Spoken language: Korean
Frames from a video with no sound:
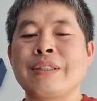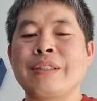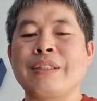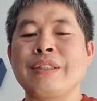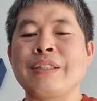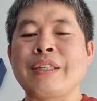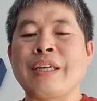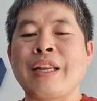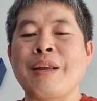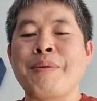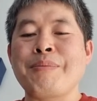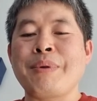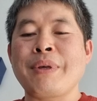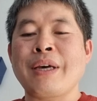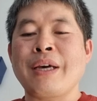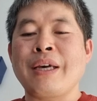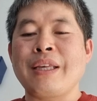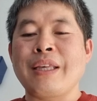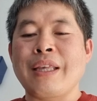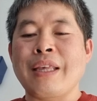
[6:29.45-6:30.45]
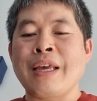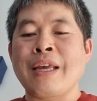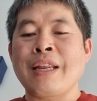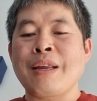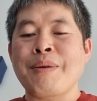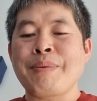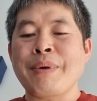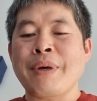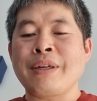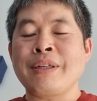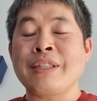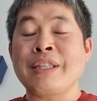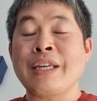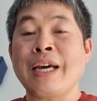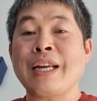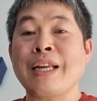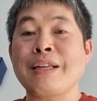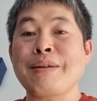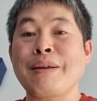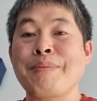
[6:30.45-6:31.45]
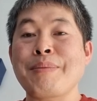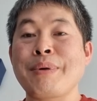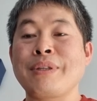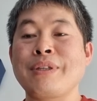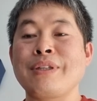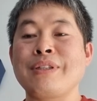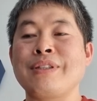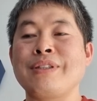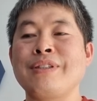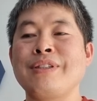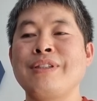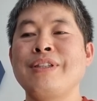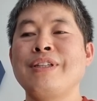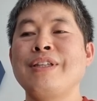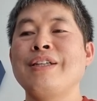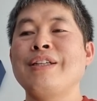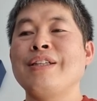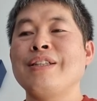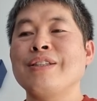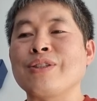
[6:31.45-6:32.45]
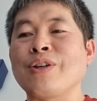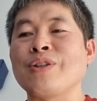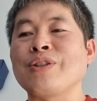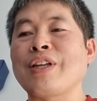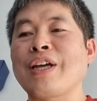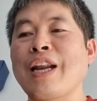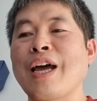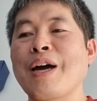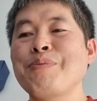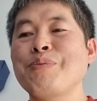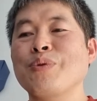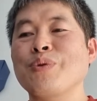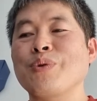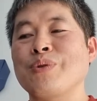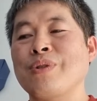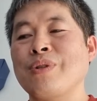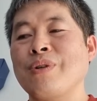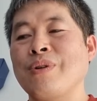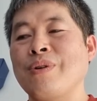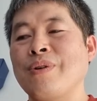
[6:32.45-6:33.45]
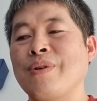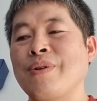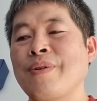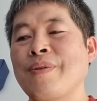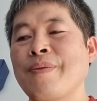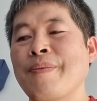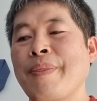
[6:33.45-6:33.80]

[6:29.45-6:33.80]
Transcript: 그 예레미야 예레미야는 이 하나님의 메시지를 전달함으로써